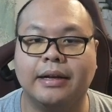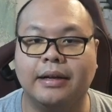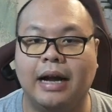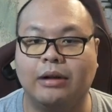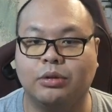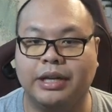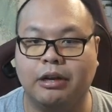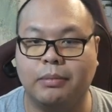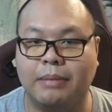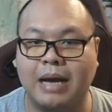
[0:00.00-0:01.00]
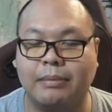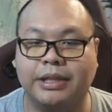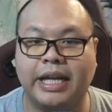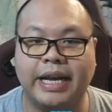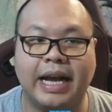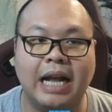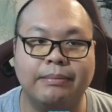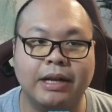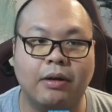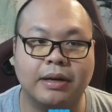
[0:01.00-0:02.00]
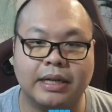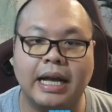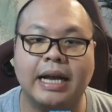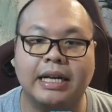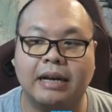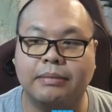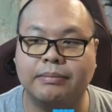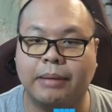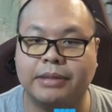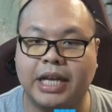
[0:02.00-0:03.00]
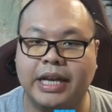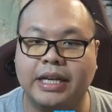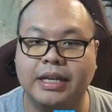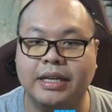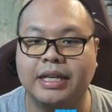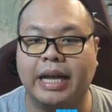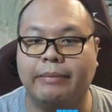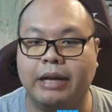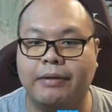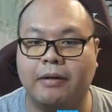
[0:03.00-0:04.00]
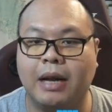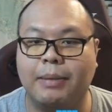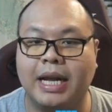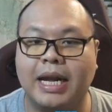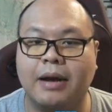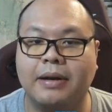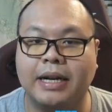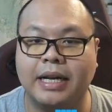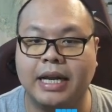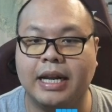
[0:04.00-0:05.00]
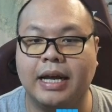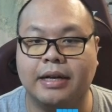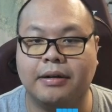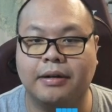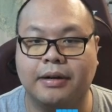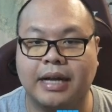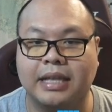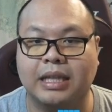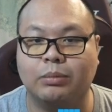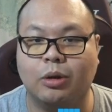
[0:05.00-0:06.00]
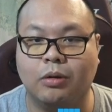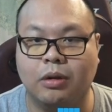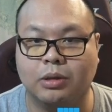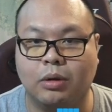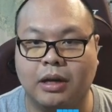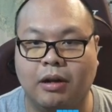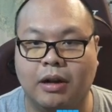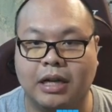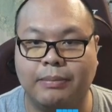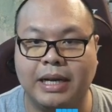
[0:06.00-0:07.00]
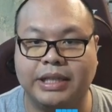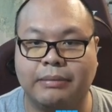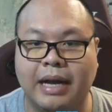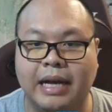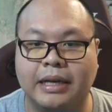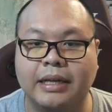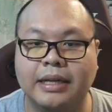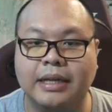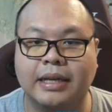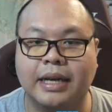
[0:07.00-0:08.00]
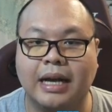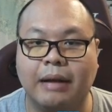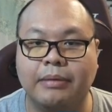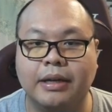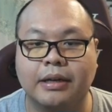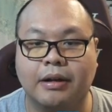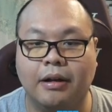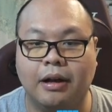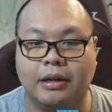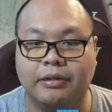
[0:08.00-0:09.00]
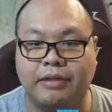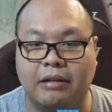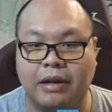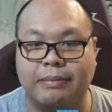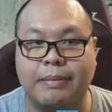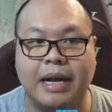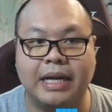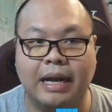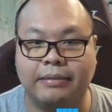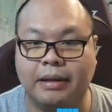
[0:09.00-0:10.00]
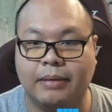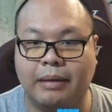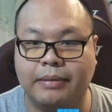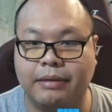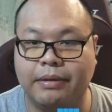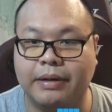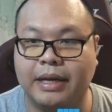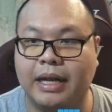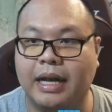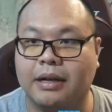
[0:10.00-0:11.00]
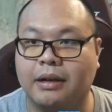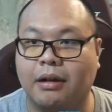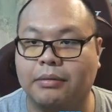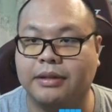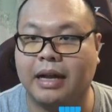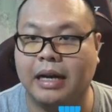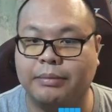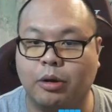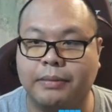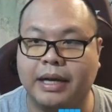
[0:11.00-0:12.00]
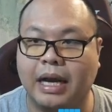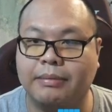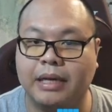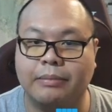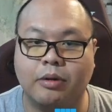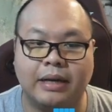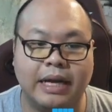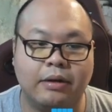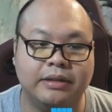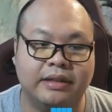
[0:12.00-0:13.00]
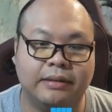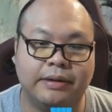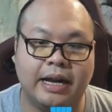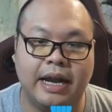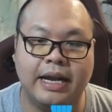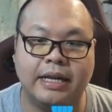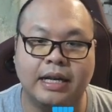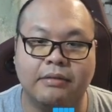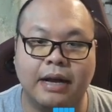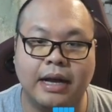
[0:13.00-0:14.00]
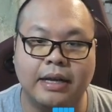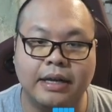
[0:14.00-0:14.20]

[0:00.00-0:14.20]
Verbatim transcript: ยก็เอาชุดเฮลเบอร์แมนมาใส่ขั้นไปก่อนก็ได้นะครับมันแบบมันใช้เก็บเลเวลทำอะไรได้ค่อนข้างดีนะก็การเติบโตของตัวละครก็เป็นเรื่องสำคัญนะครับก็ฝากไว้ประมาณนี้ครับสำหรับรีวิวนี้นะฮะก็ขอบคุณสักการรับชมนะครับอย่าลืมกดไลค์กดแชร์ซับสไครต์ถ้าเกิดว่า